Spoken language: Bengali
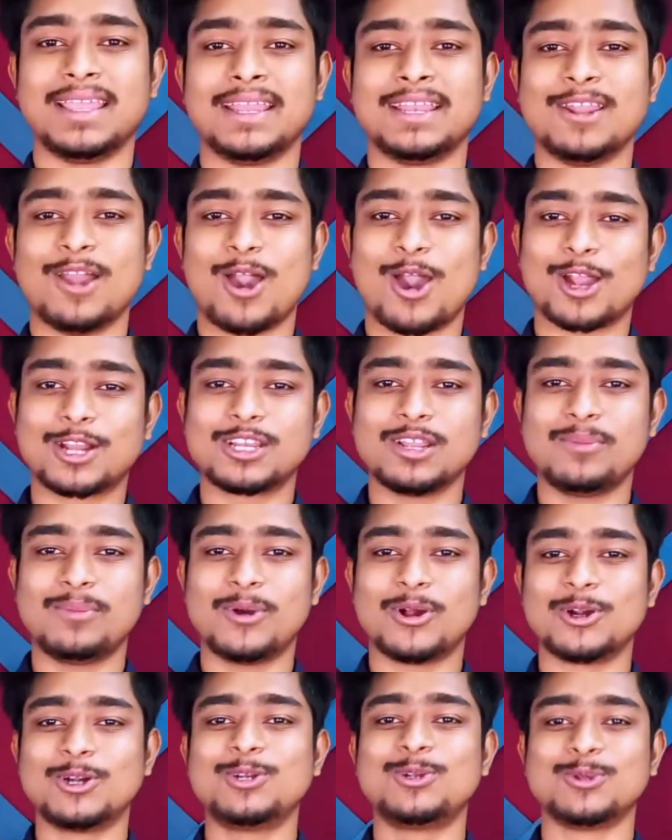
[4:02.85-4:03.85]
ইন
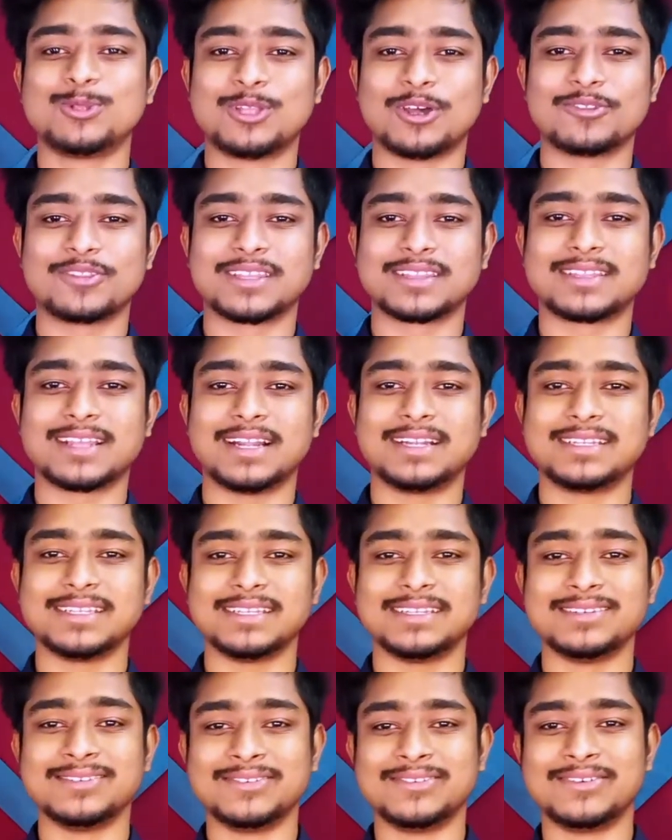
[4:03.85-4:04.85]
অক্টোবর টু থাউজেন্ড
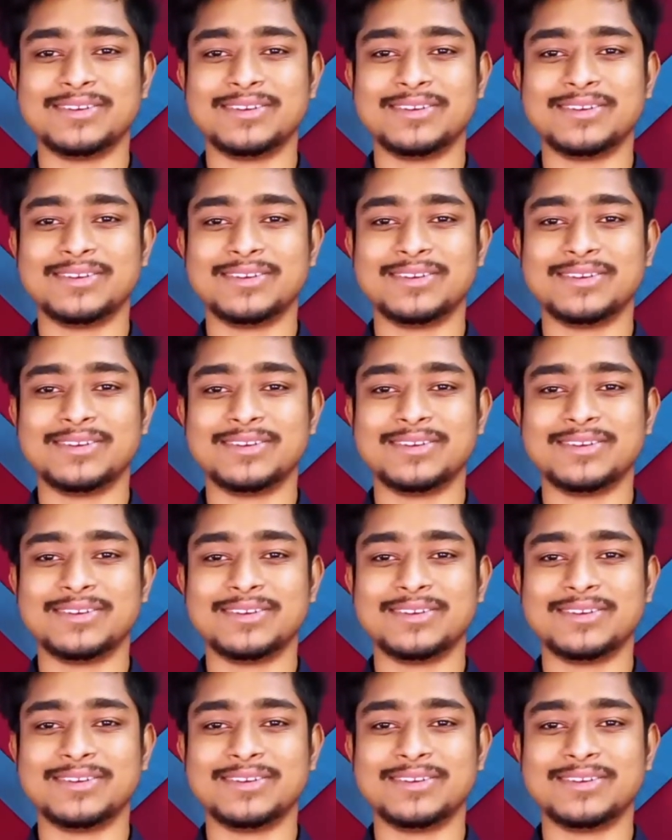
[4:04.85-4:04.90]
থার্টিন